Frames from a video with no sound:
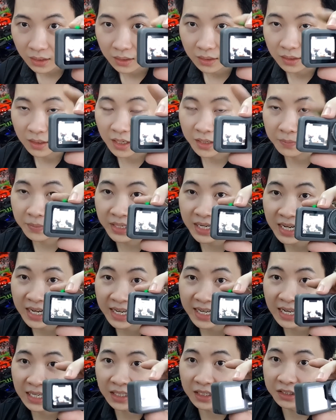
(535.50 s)
Đây, mình đang cài
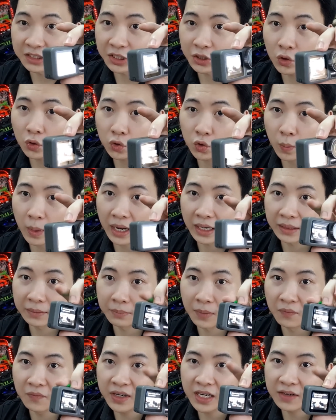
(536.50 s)
đặt ở chế độ chụp ảnh,
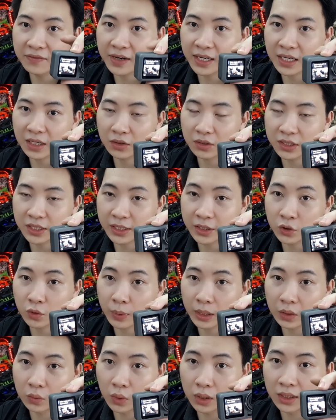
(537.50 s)
bấm vào đây phát là nó sẽ chụp
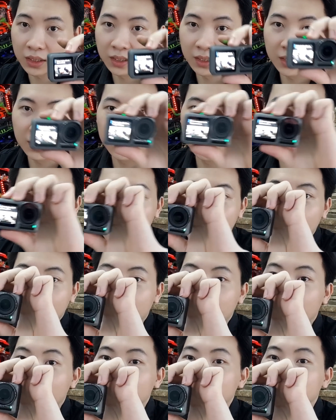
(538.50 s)
ảnh luôn.
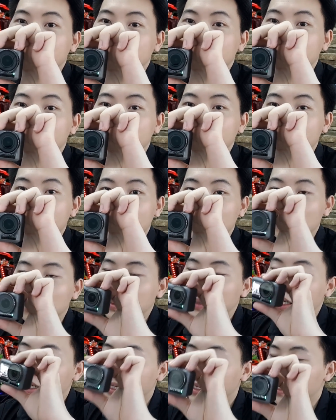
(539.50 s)
Đấy, chụp
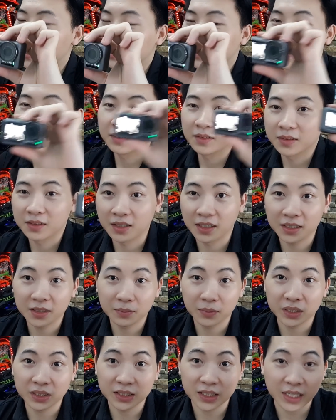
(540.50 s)
liên liệu. Đấy,
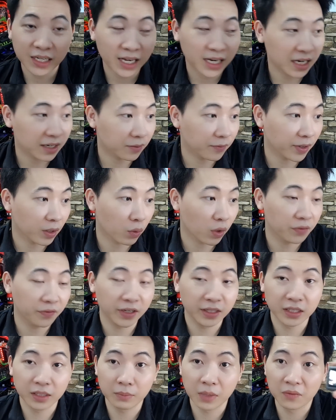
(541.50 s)
mình sẽ cài đặt vào quay
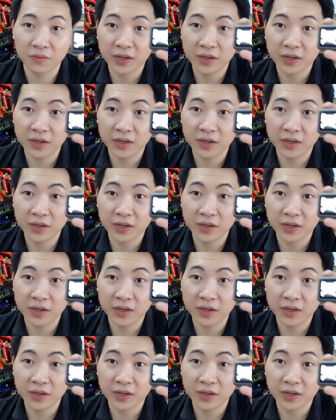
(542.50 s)
phim thì bấm